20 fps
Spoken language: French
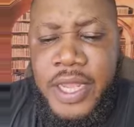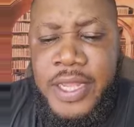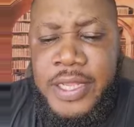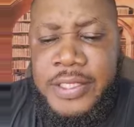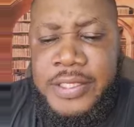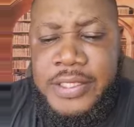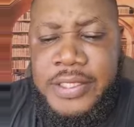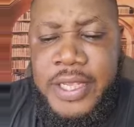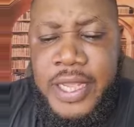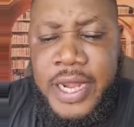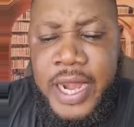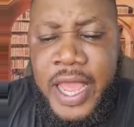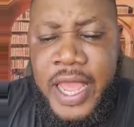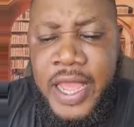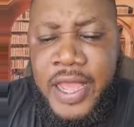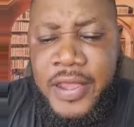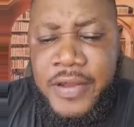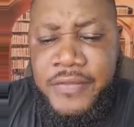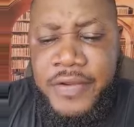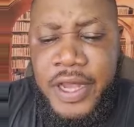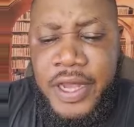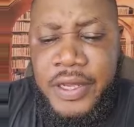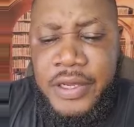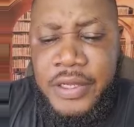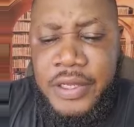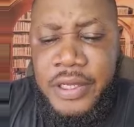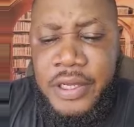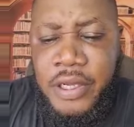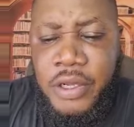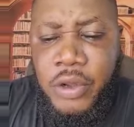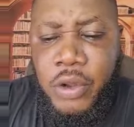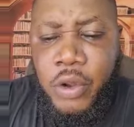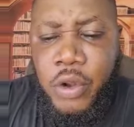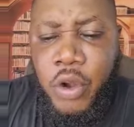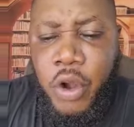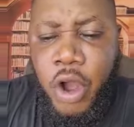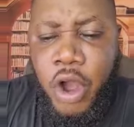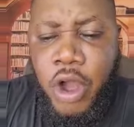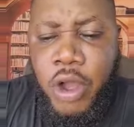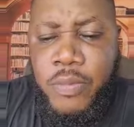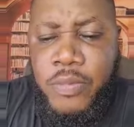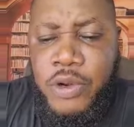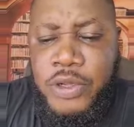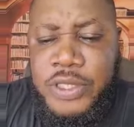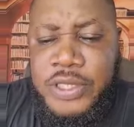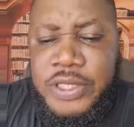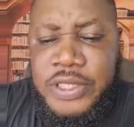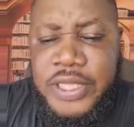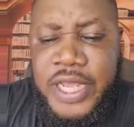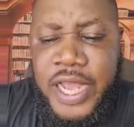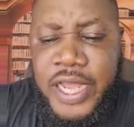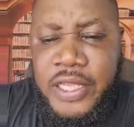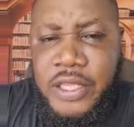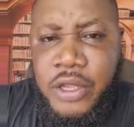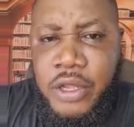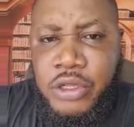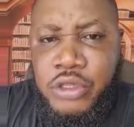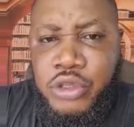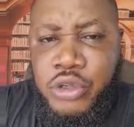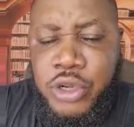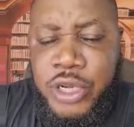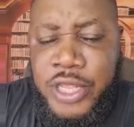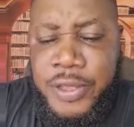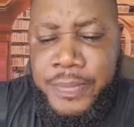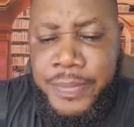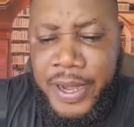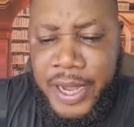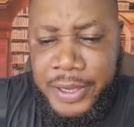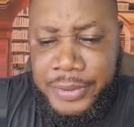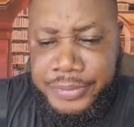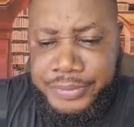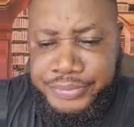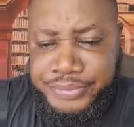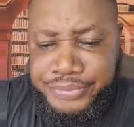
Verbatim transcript: ils s'élèvent comme le cèdre du Liban.